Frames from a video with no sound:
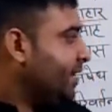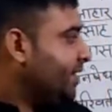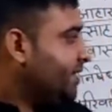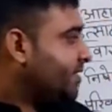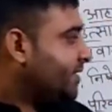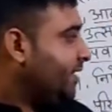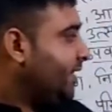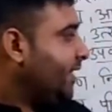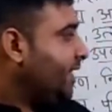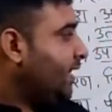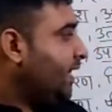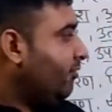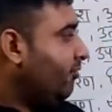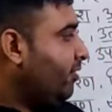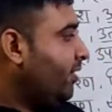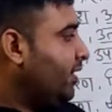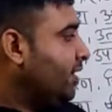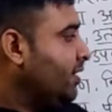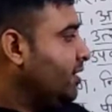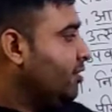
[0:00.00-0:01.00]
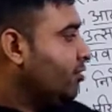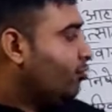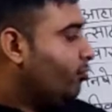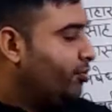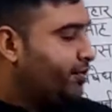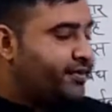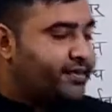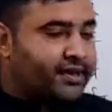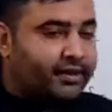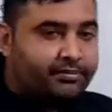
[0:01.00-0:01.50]
इसके अलावा
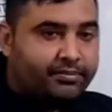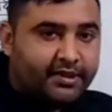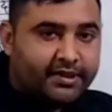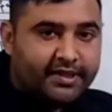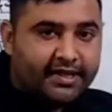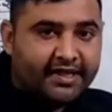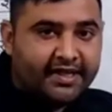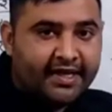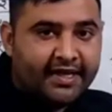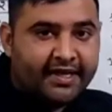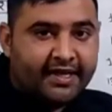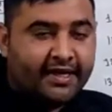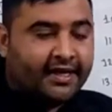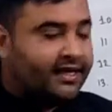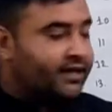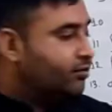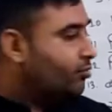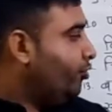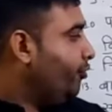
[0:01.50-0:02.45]
कोई शब्द दे देंगे